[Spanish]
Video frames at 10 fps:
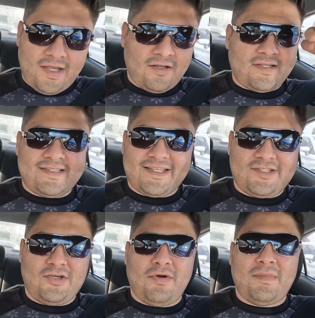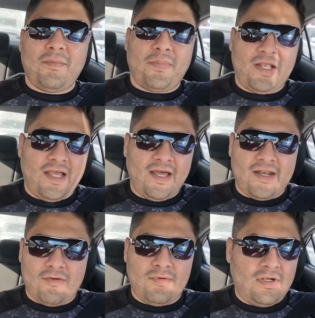en otra sección va a
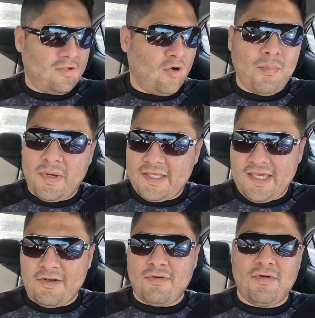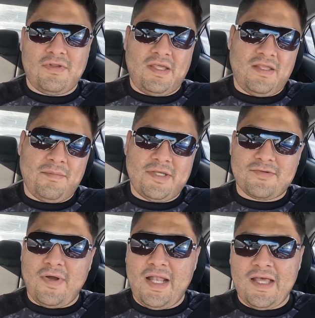pelear un compañero de, mi
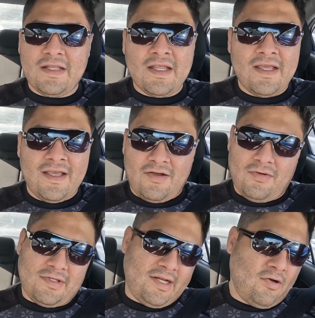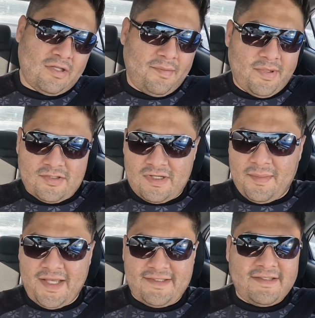escuela contra otra persona
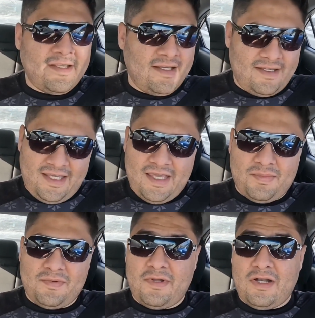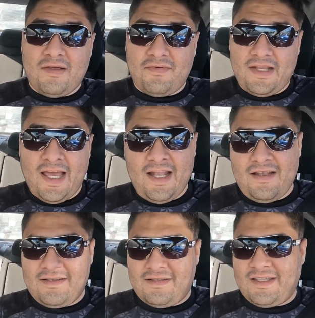más. Y pues bueno, la
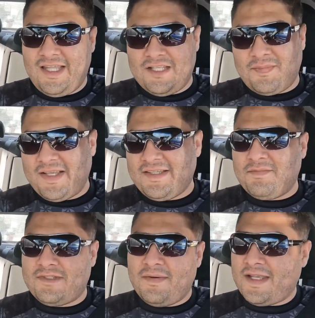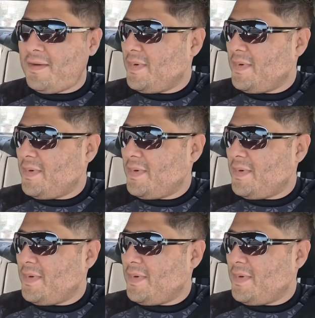final, quienes pasen, pues a ver qué